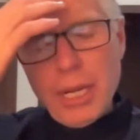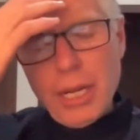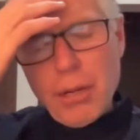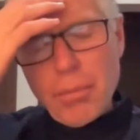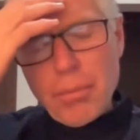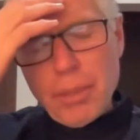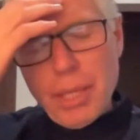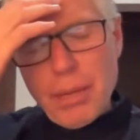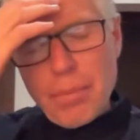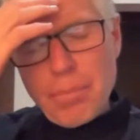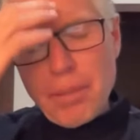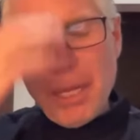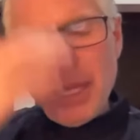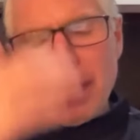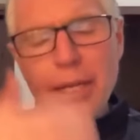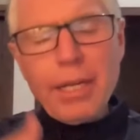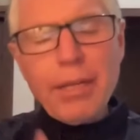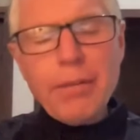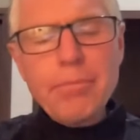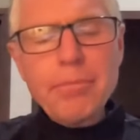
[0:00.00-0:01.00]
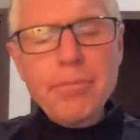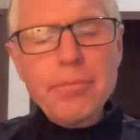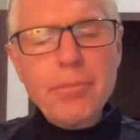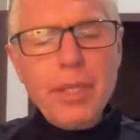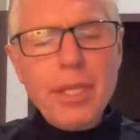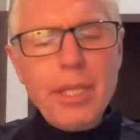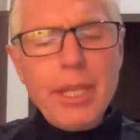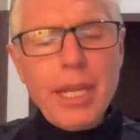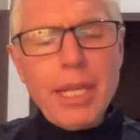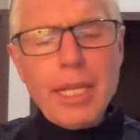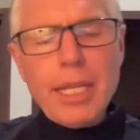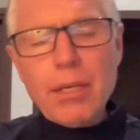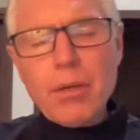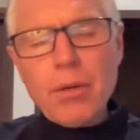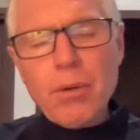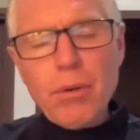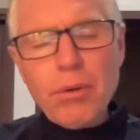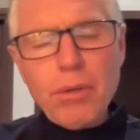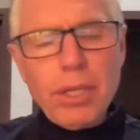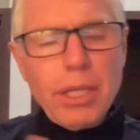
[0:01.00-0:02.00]
En el nombre del Padre, y del
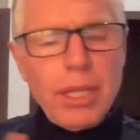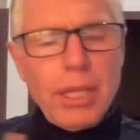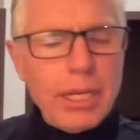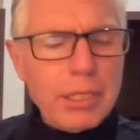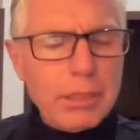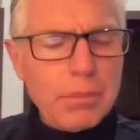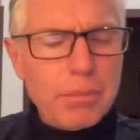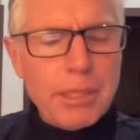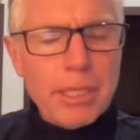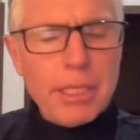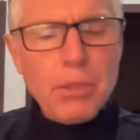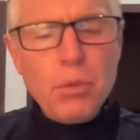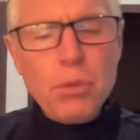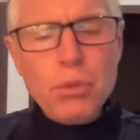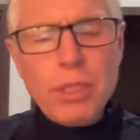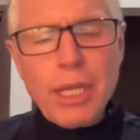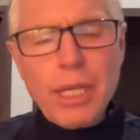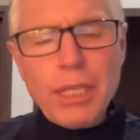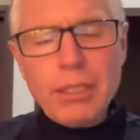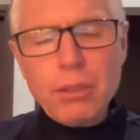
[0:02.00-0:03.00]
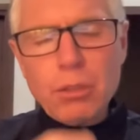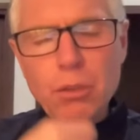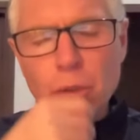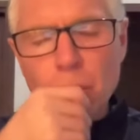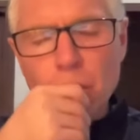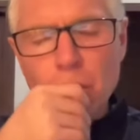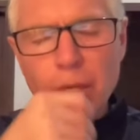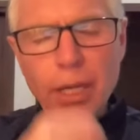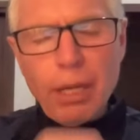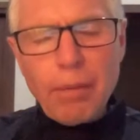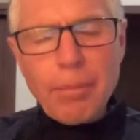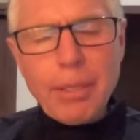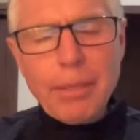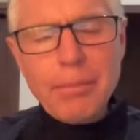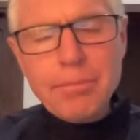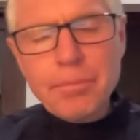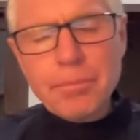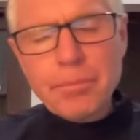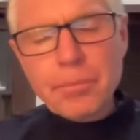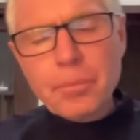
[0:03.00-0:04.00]
Hijo, y del Espíritu Santo.
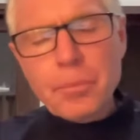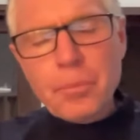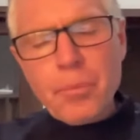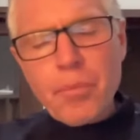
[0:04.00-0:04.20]
Amén.